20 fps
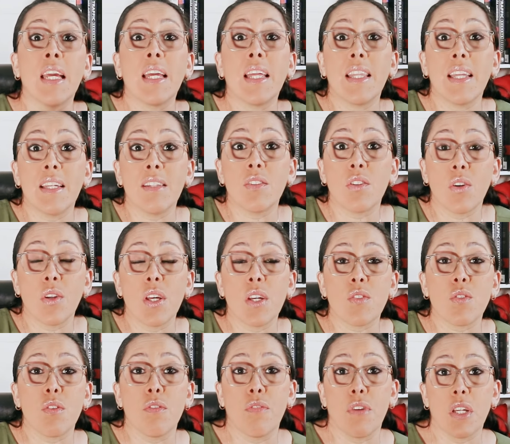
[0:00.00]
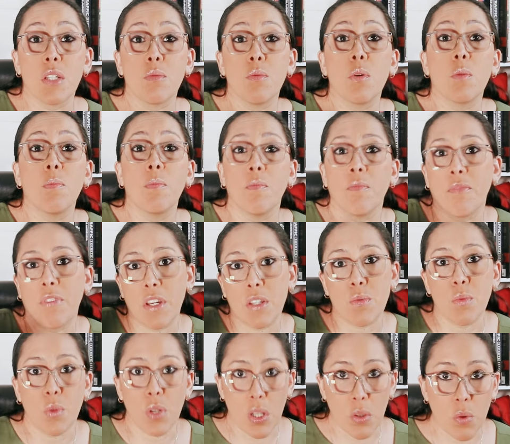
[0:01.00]
Y dentro de esto, Facebook,
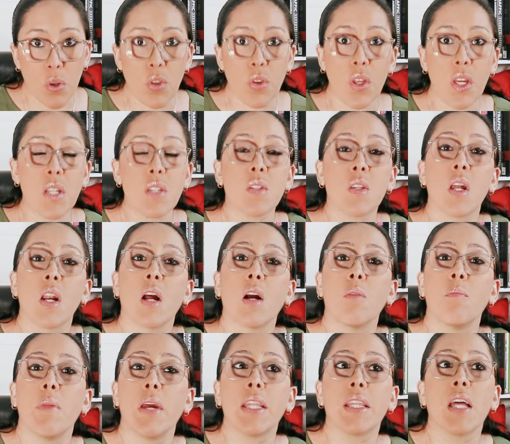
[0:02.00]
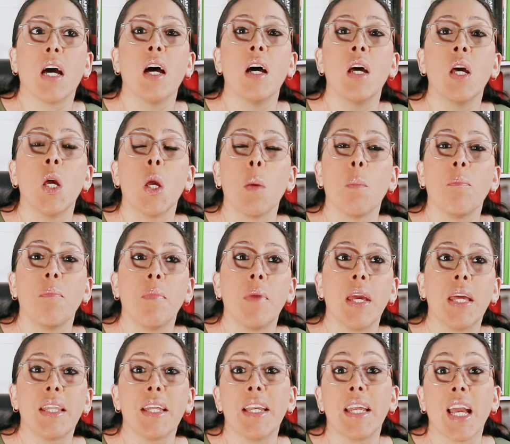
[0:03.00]
Facebook, el dueño de Instagram, Meta,
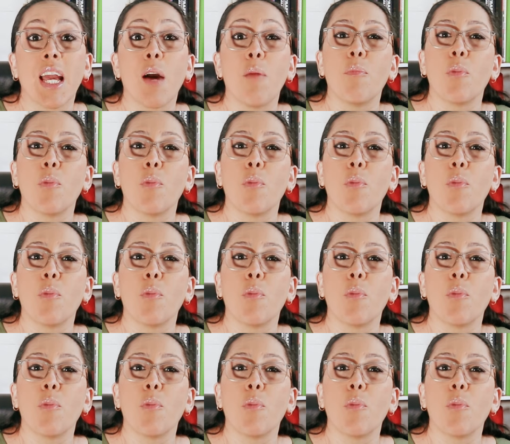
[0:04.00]
me tenía que